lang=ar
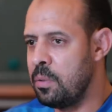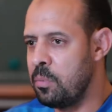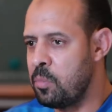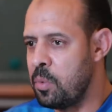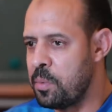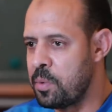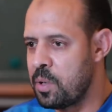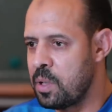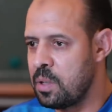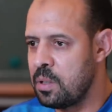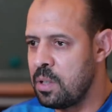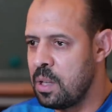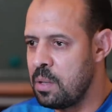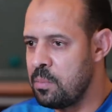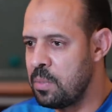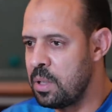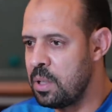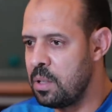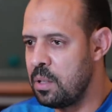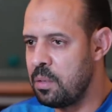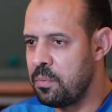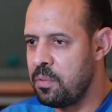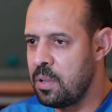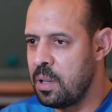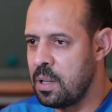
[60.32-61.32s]
في المباريات دايما
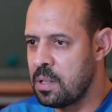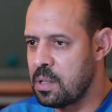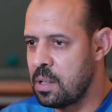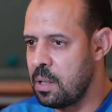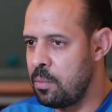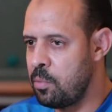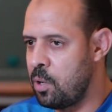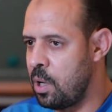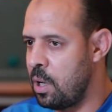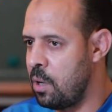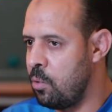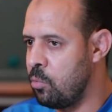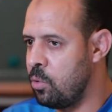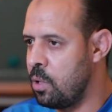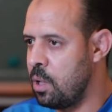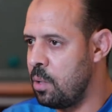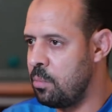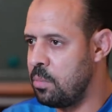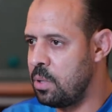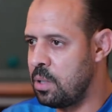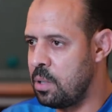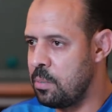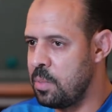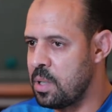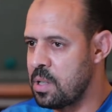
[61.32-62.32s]
اللي فيها ذهاب وعوده
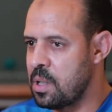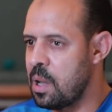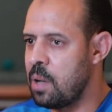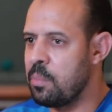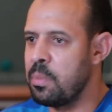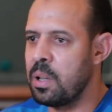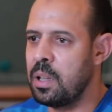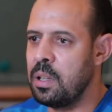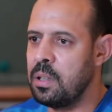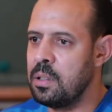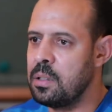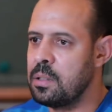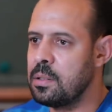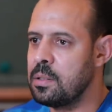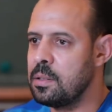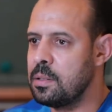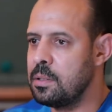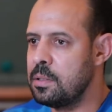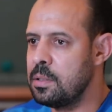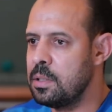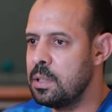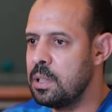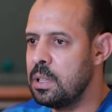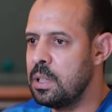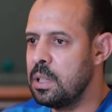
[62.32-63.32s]
بتبقى صعبه جدا
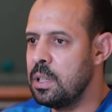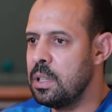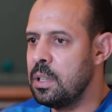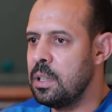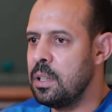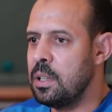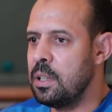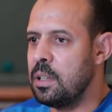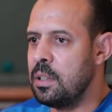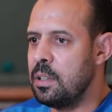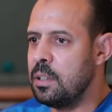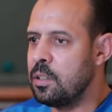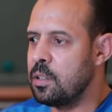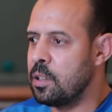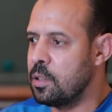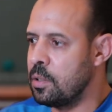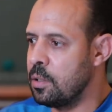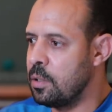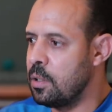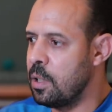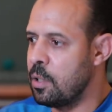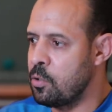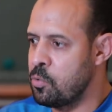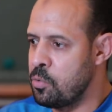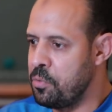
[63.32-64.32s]
ان انت
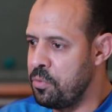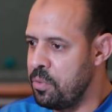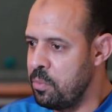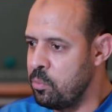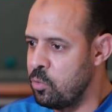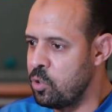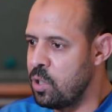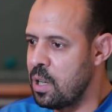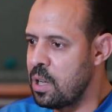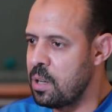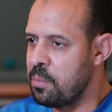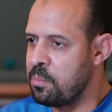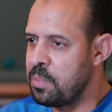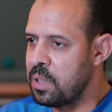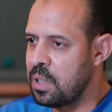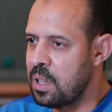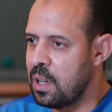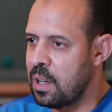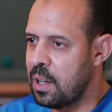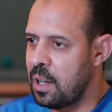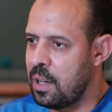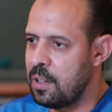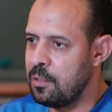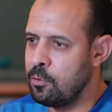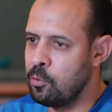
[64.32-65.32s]
تطلع تشوف المدرب
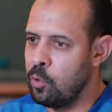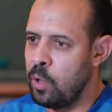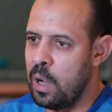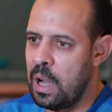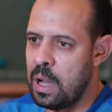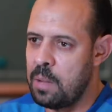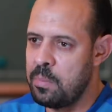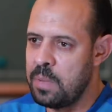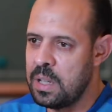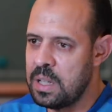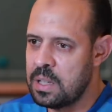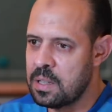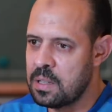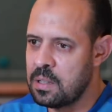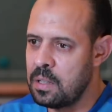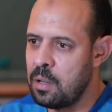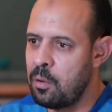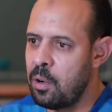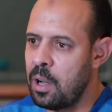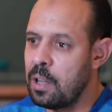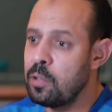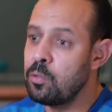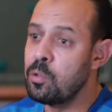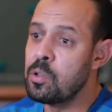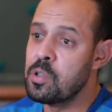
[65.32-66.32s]
بتاعك عنده الحماس ده
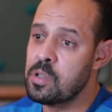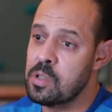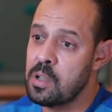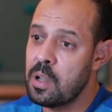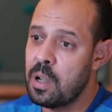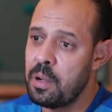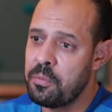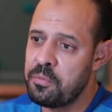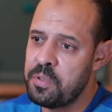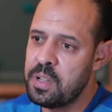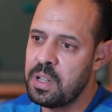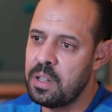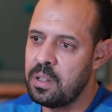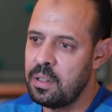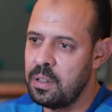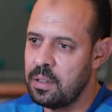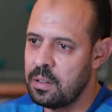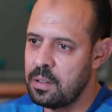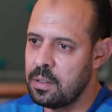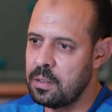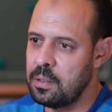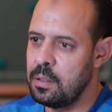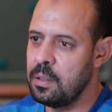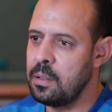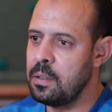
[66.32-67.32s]
وعنده الثقه فيك ان
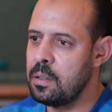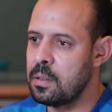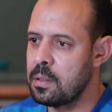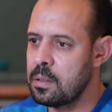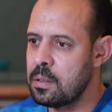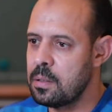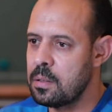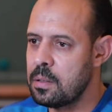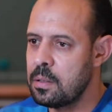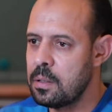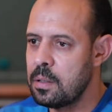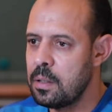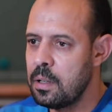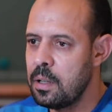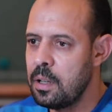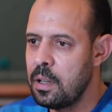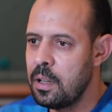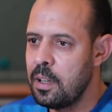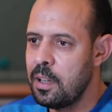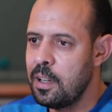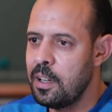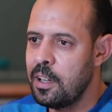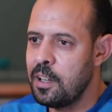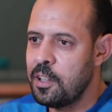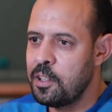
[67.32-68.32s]
انت تقدر
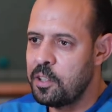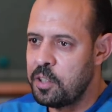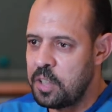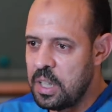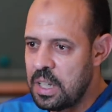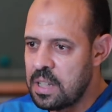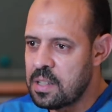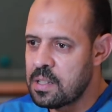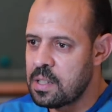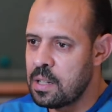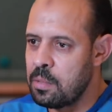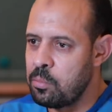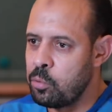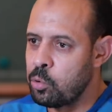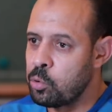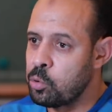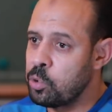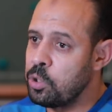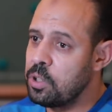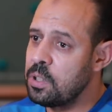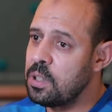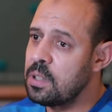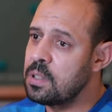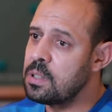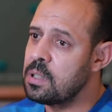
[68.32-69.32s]
تكسب
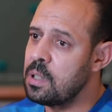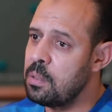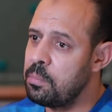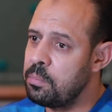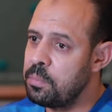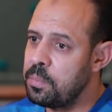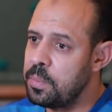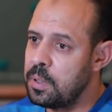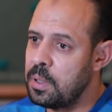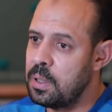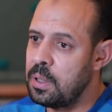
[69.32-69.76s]
وتروح تكسب